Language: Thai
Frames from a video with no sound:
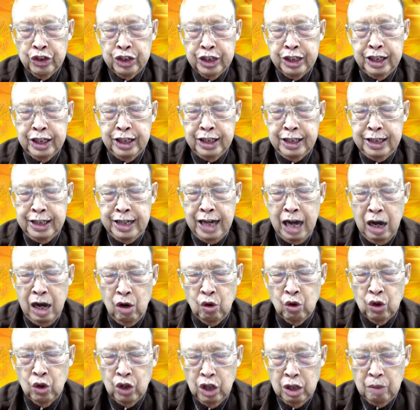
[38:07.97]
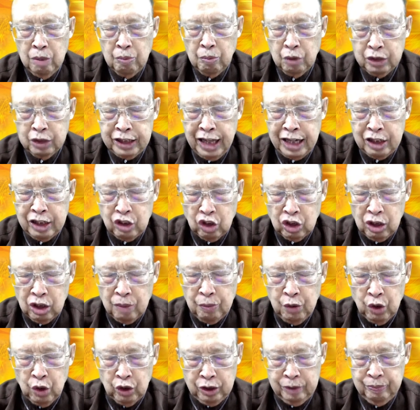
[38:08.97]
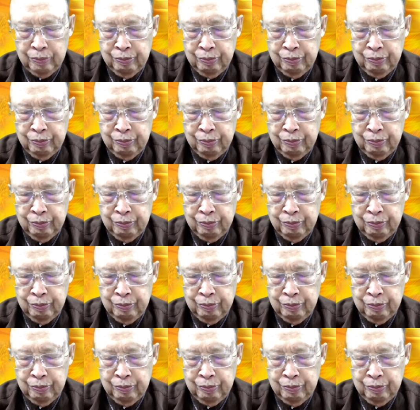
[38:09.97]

ยืนยาวบทใต้กฎกำหนด